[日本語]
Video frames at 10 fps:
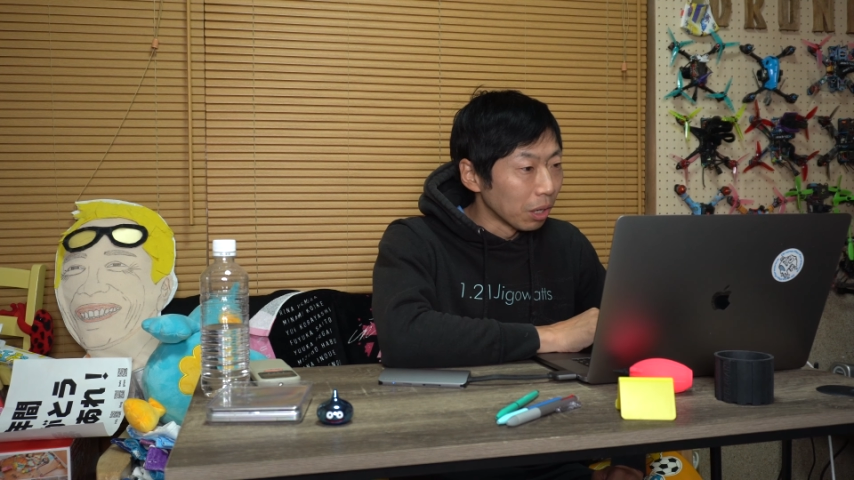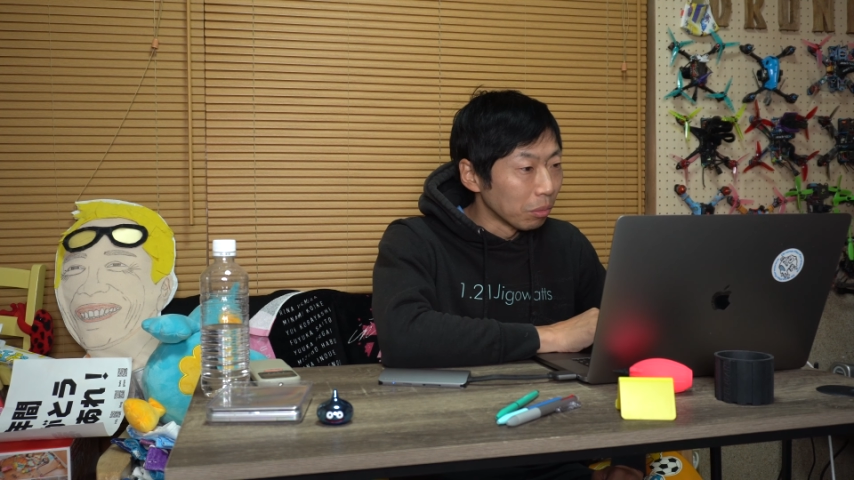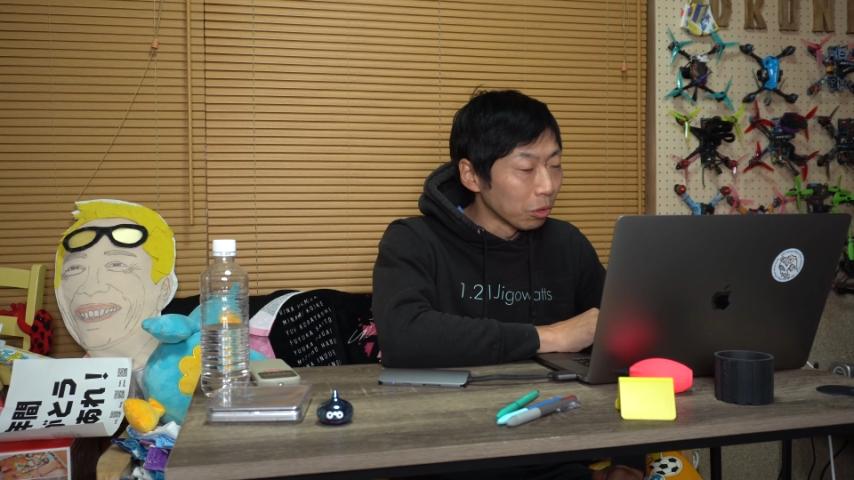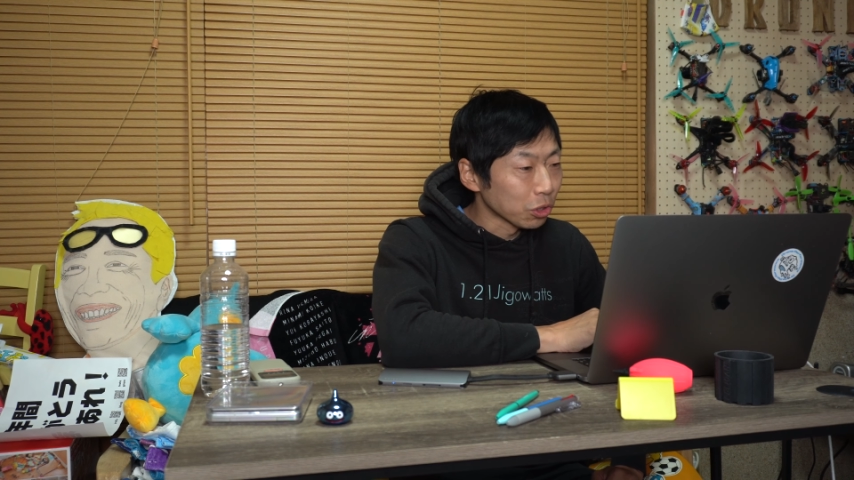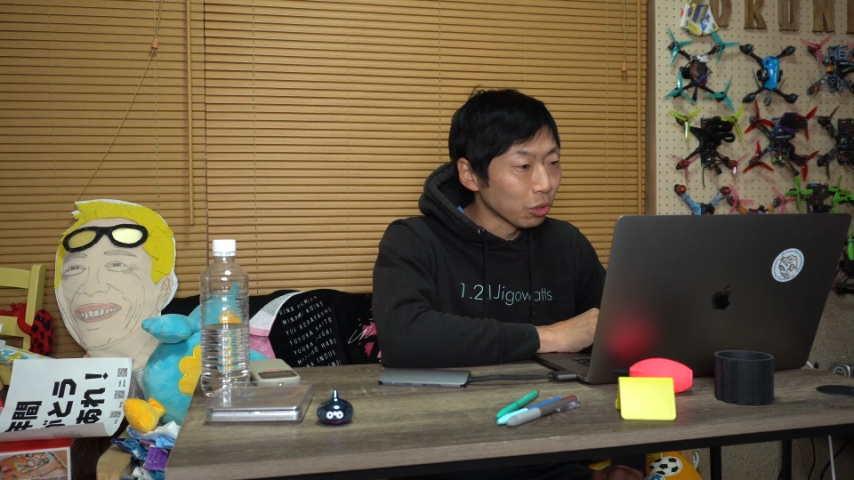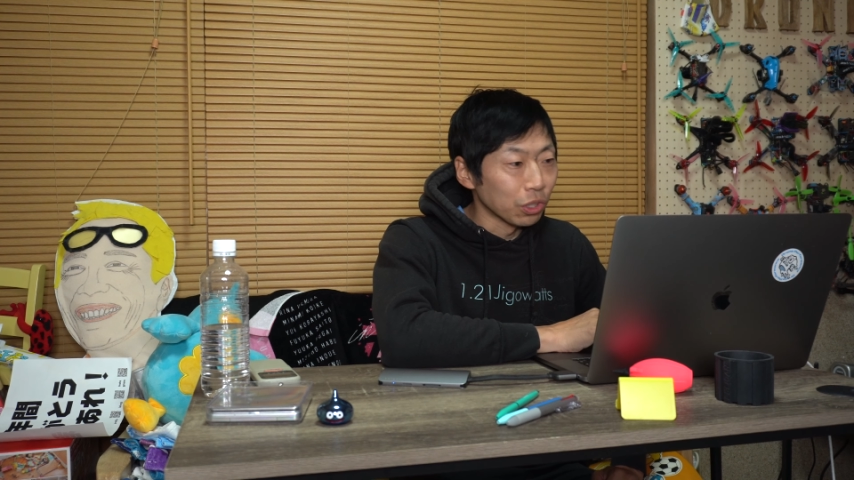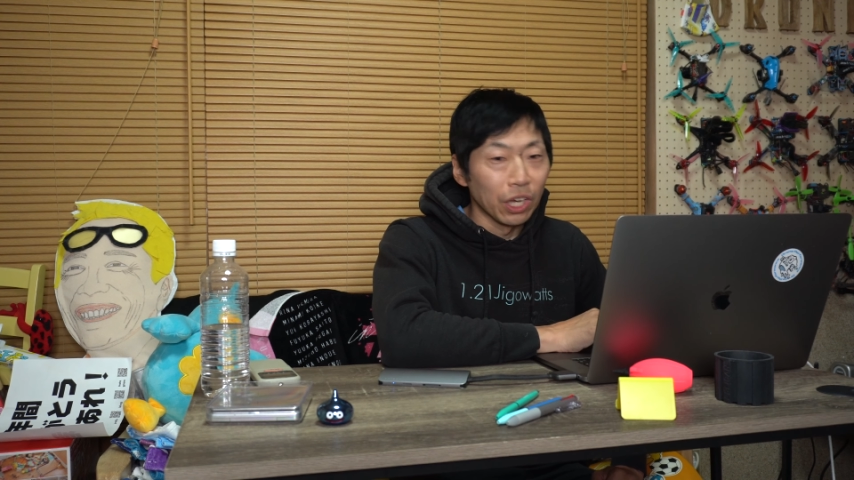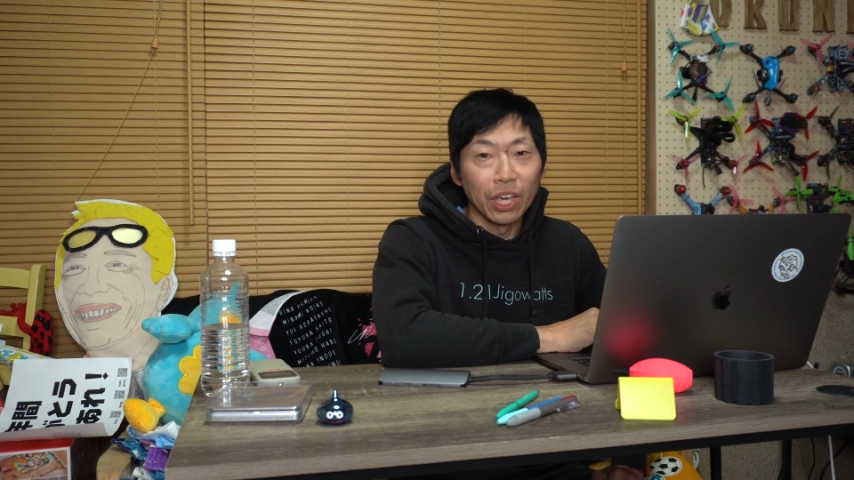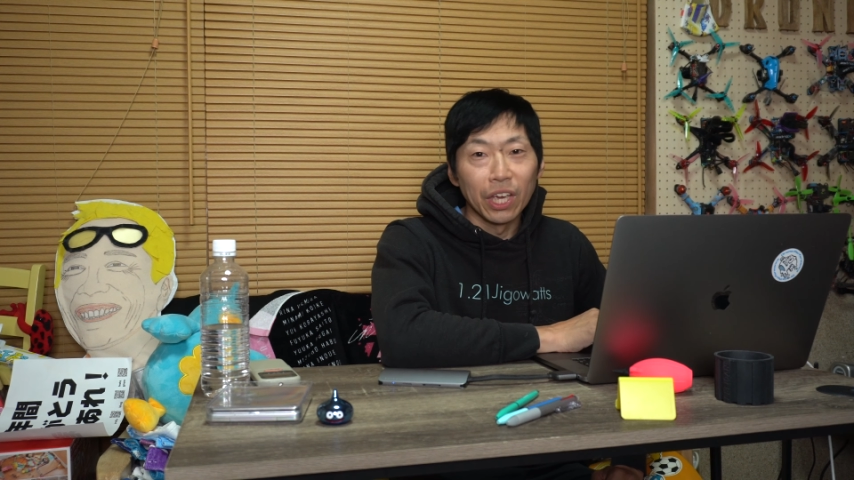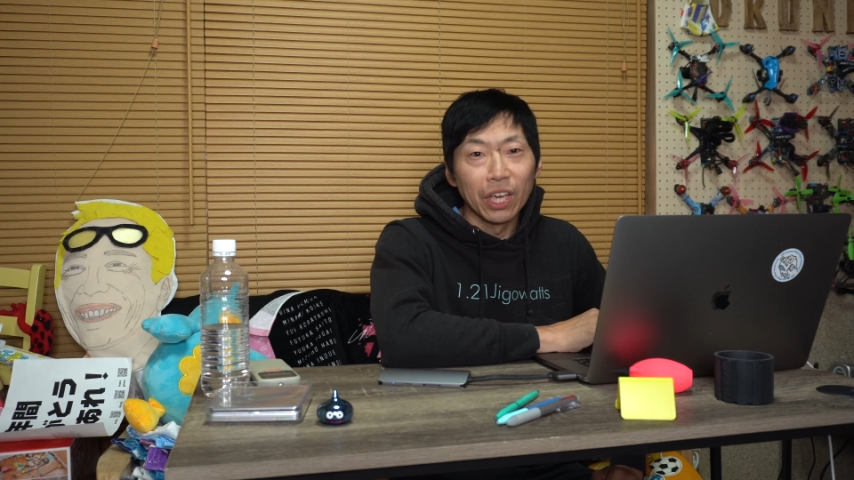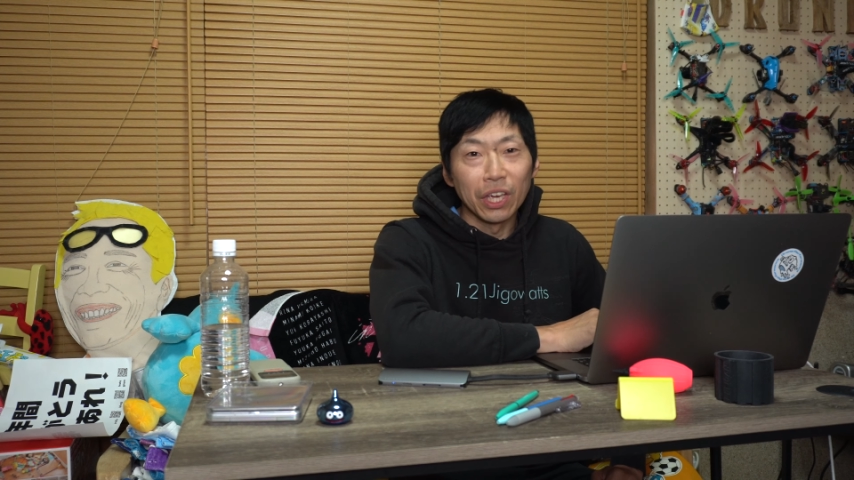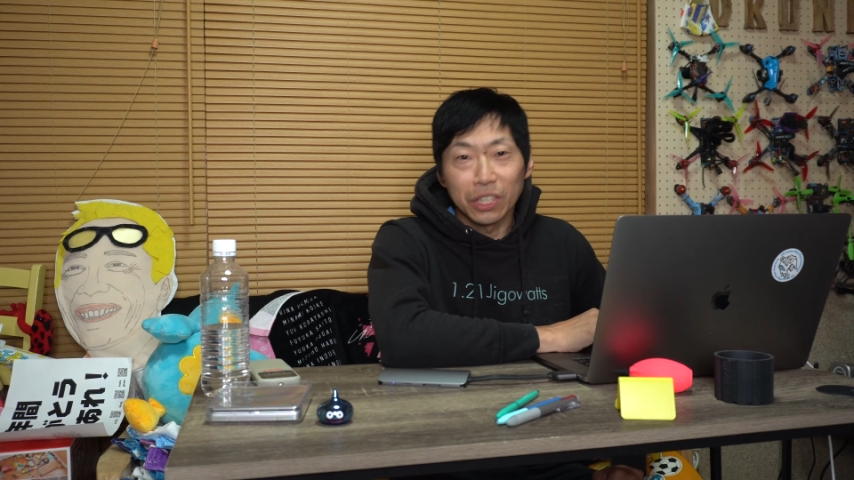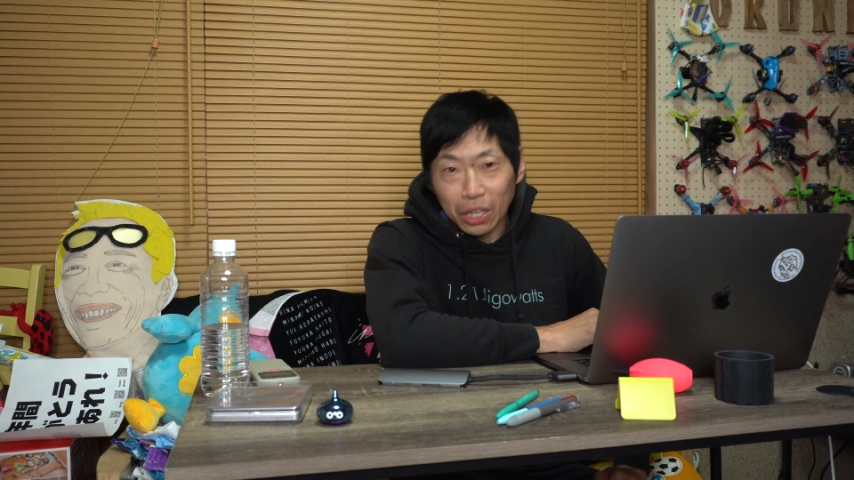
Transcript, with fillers: 申し込んでいき